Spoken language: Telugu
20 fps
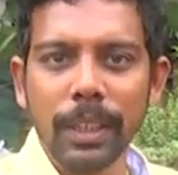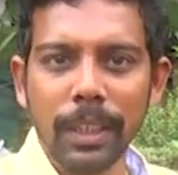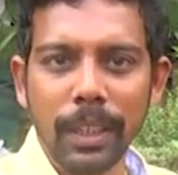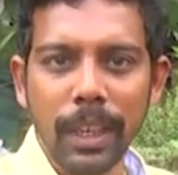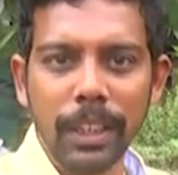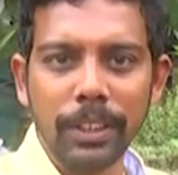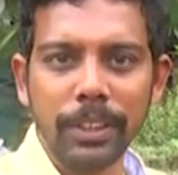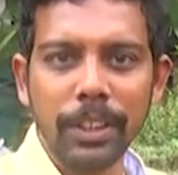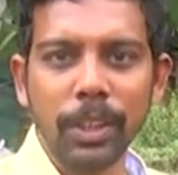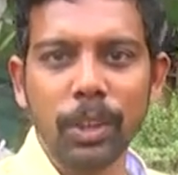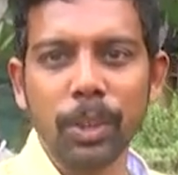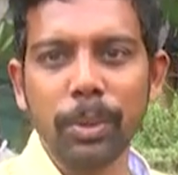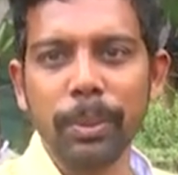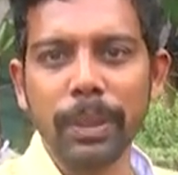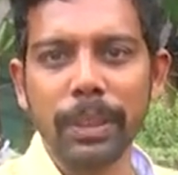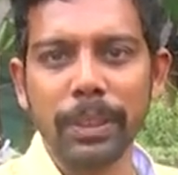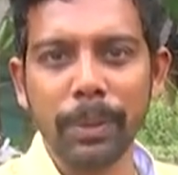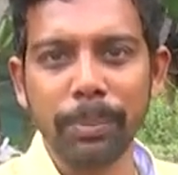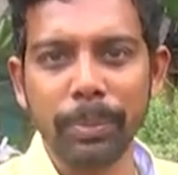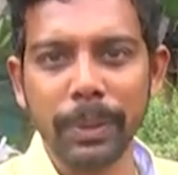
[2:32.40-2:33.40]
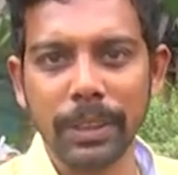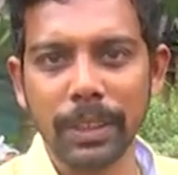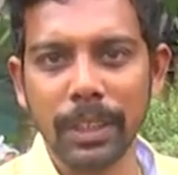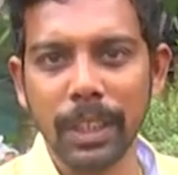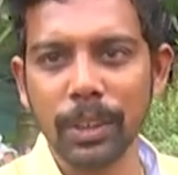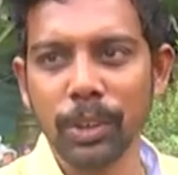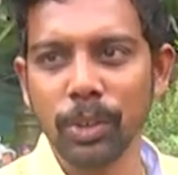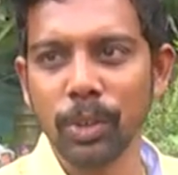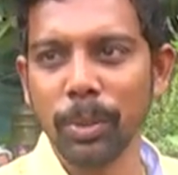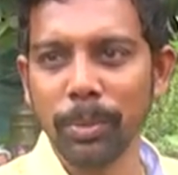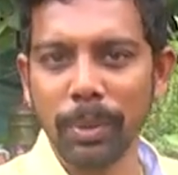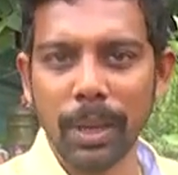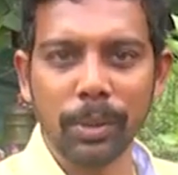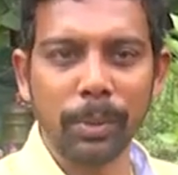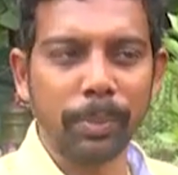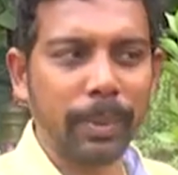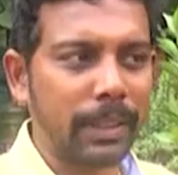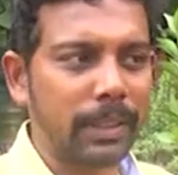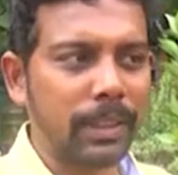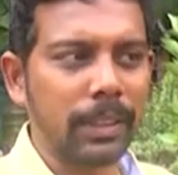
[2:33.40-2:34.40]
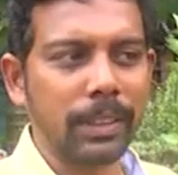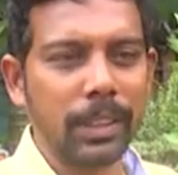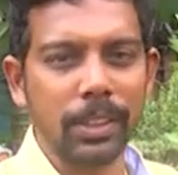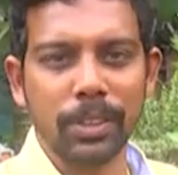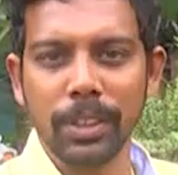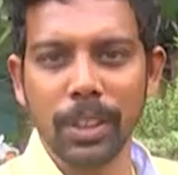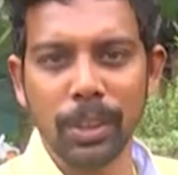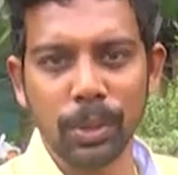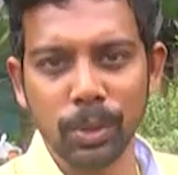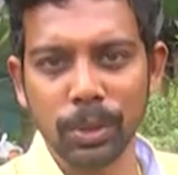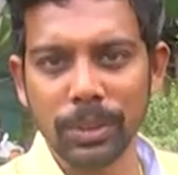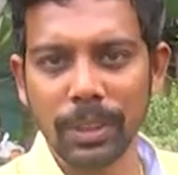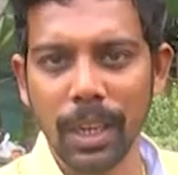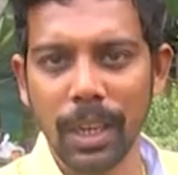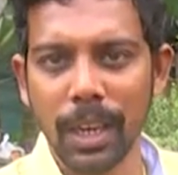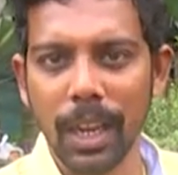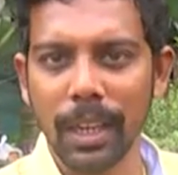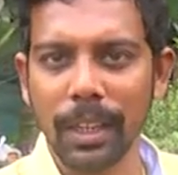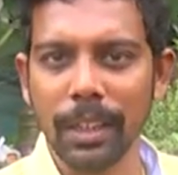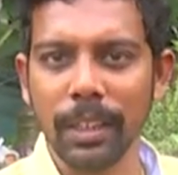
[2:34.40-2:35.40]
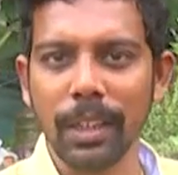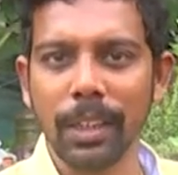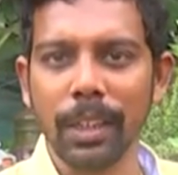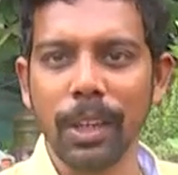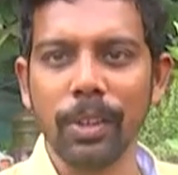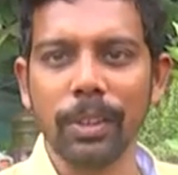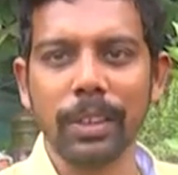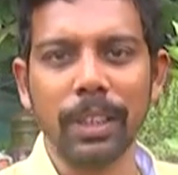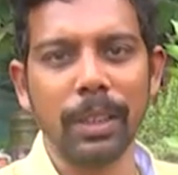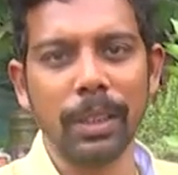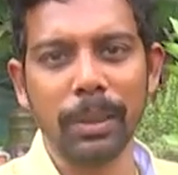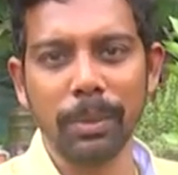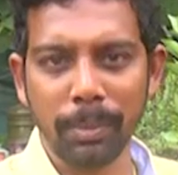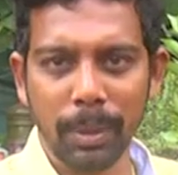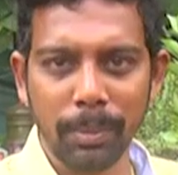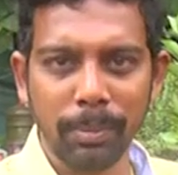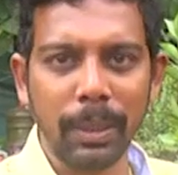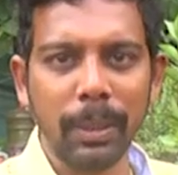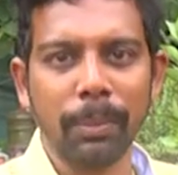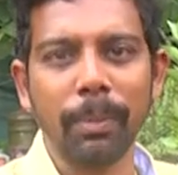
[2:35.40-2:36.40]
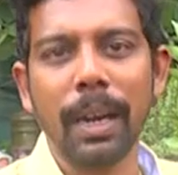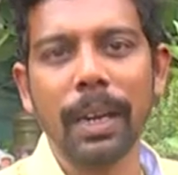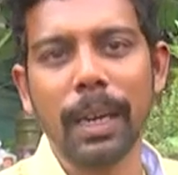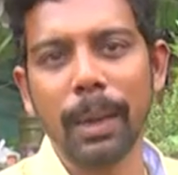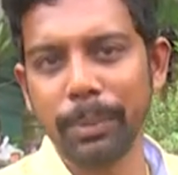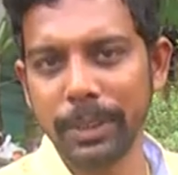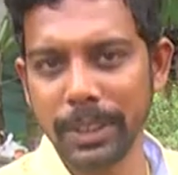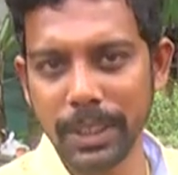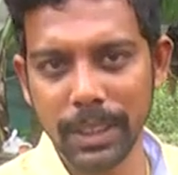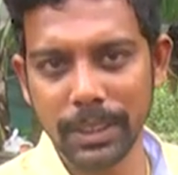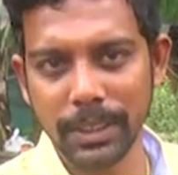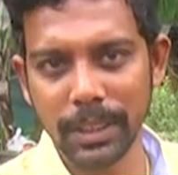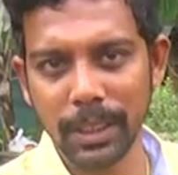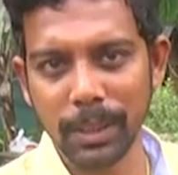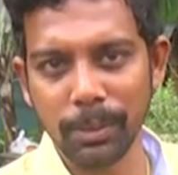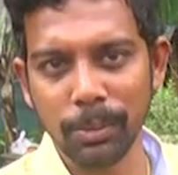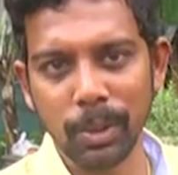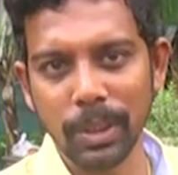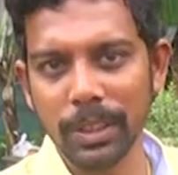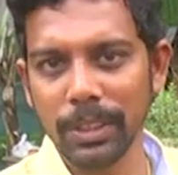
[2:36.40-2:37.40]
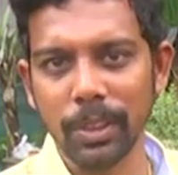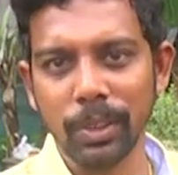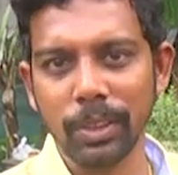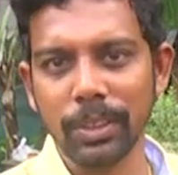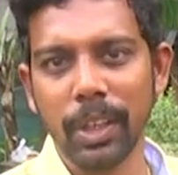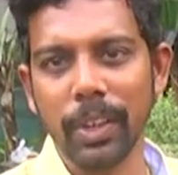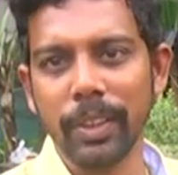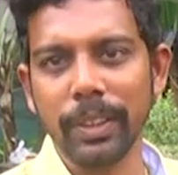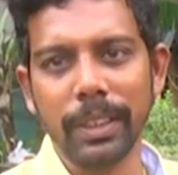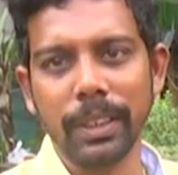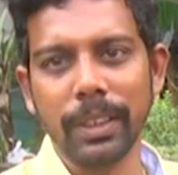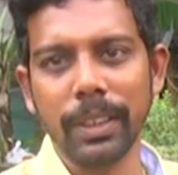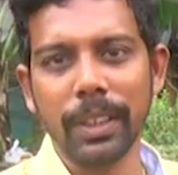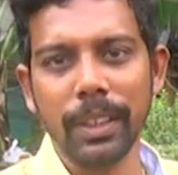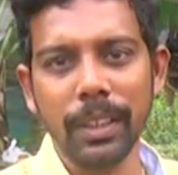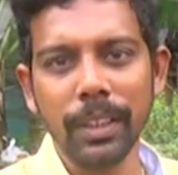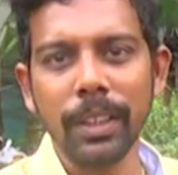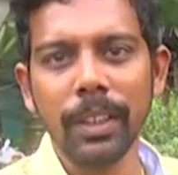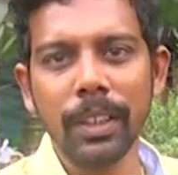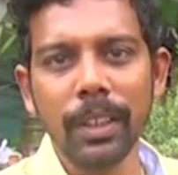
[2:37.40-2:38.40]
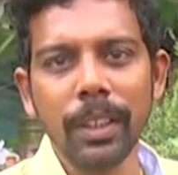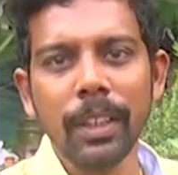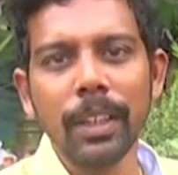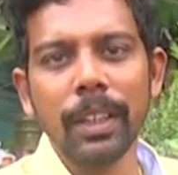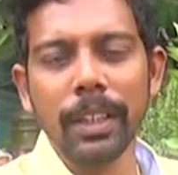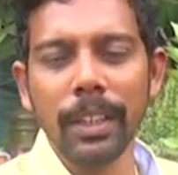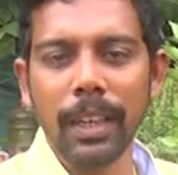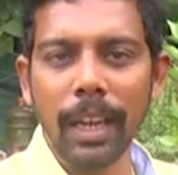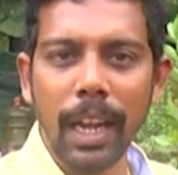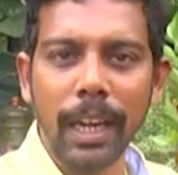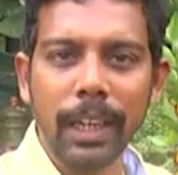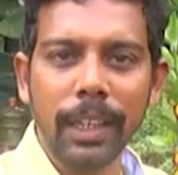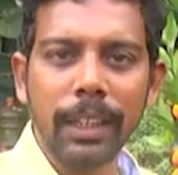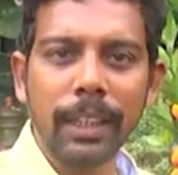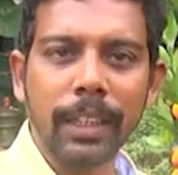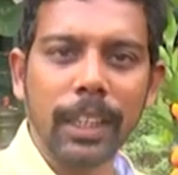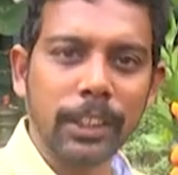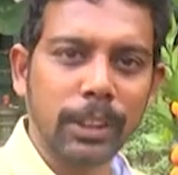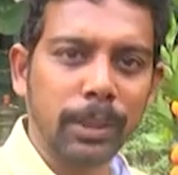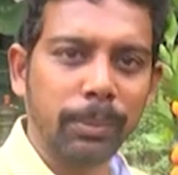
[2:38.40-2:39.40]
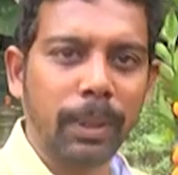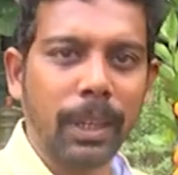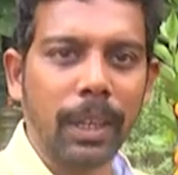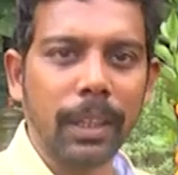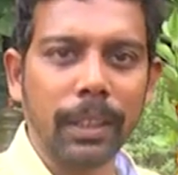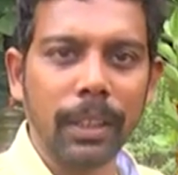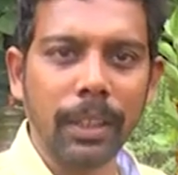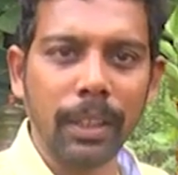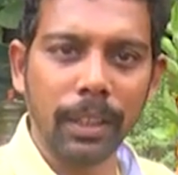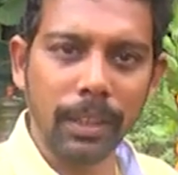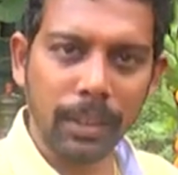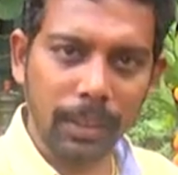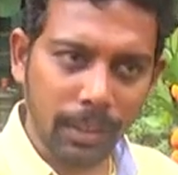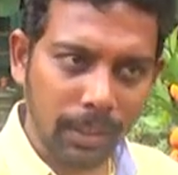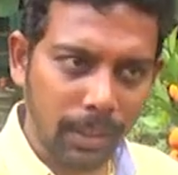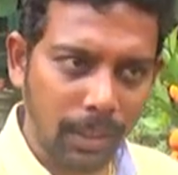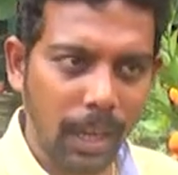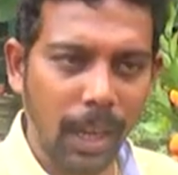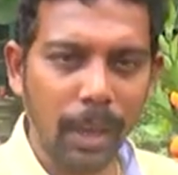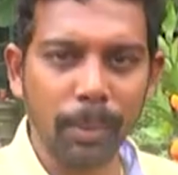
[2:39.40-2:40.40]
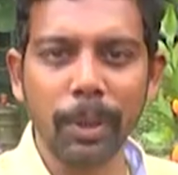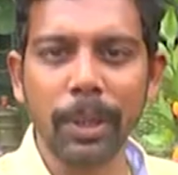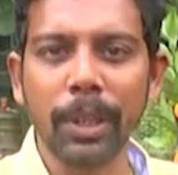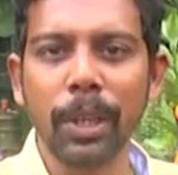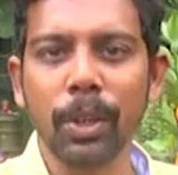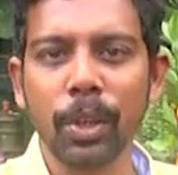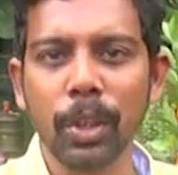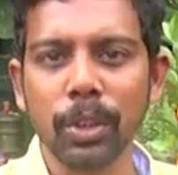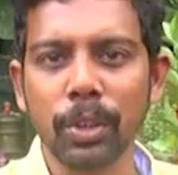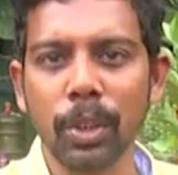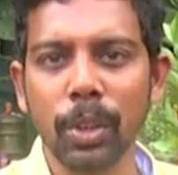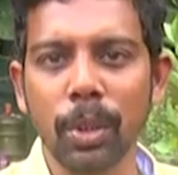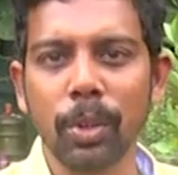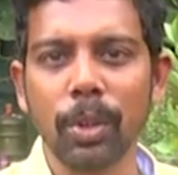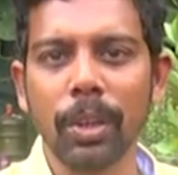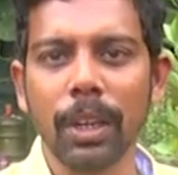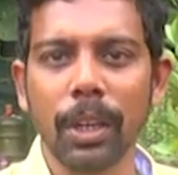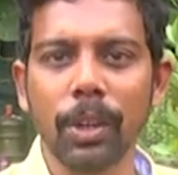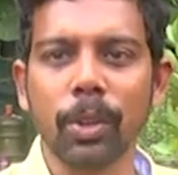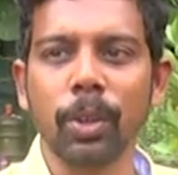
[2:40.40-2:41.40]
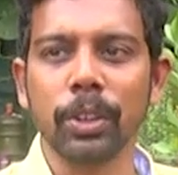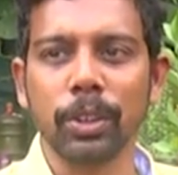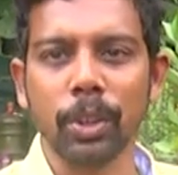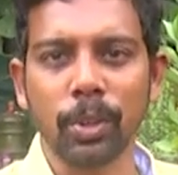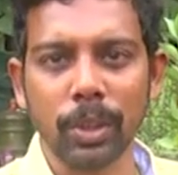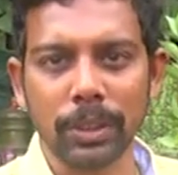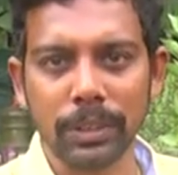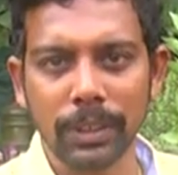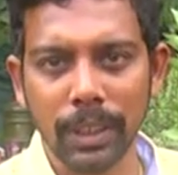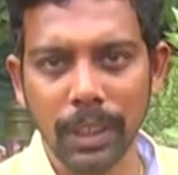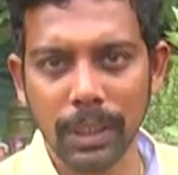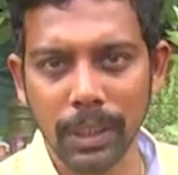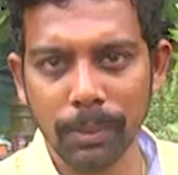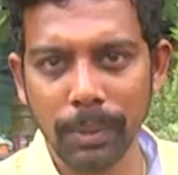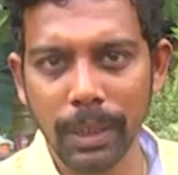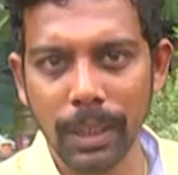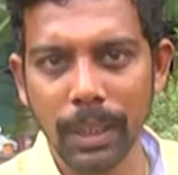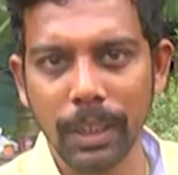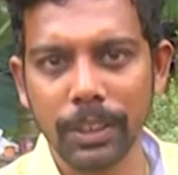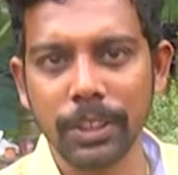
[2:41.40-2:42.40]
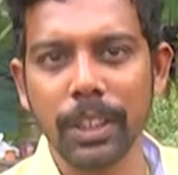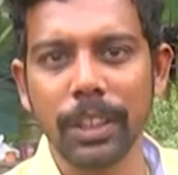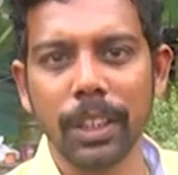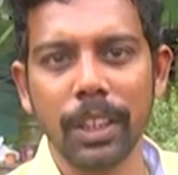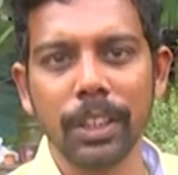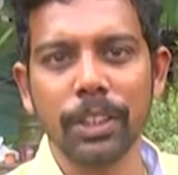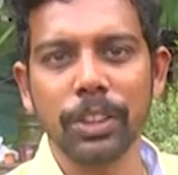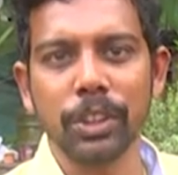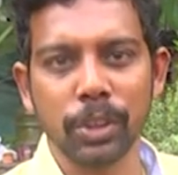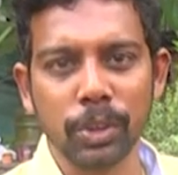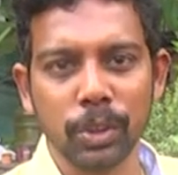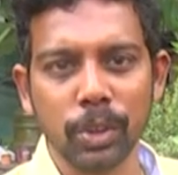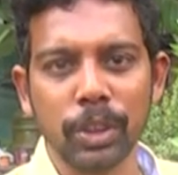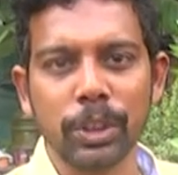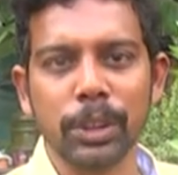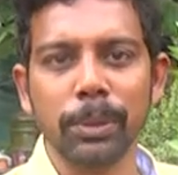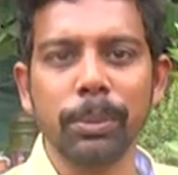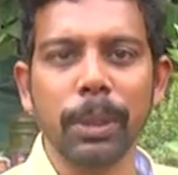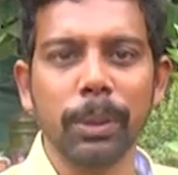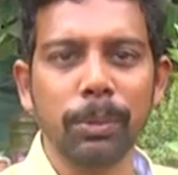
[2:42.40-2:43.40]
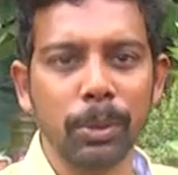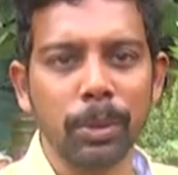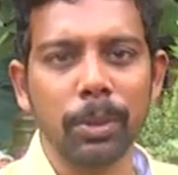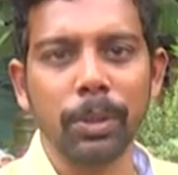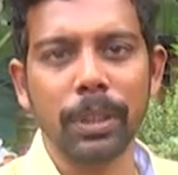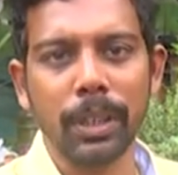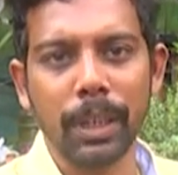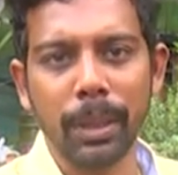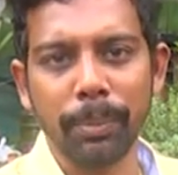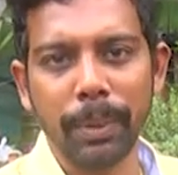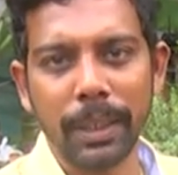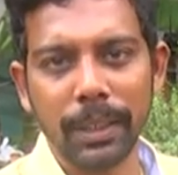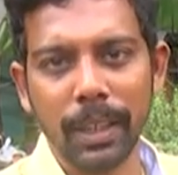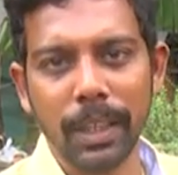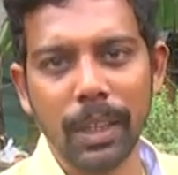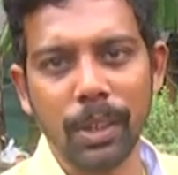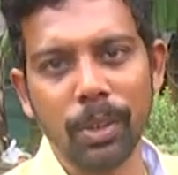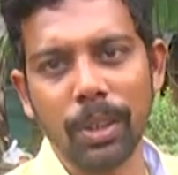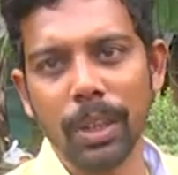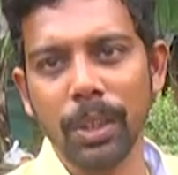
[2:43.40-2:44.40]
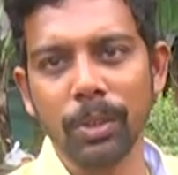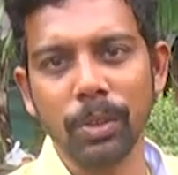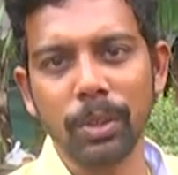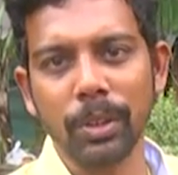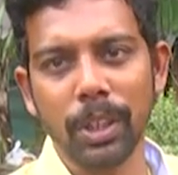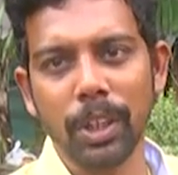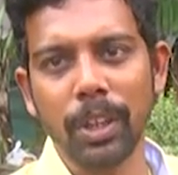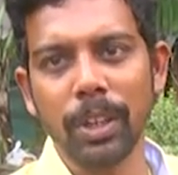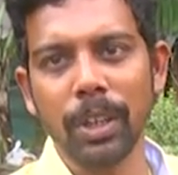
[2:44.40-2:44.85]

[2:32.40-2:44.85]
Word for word: ఇలాంటి చెట్లు మీరు తెప్పించినందుకు మాకు పరిచయం చేసినందుకు చాలా ఆనందంగా ఉందని మమ్మల్ని బాగా అప్రిషియేట్ చేయడం కూడా జరుగుతూ ఉంది ఇక్కడ ఇలాంటి కస్టమర్లకి రాబోయే రోజుల్లో కూడా కొత్త కొత్త రకమైన చెట్లని తీసుకొచ్చి మేము ఇక్కడ పెట్టాలని కూడా అనుకుంటా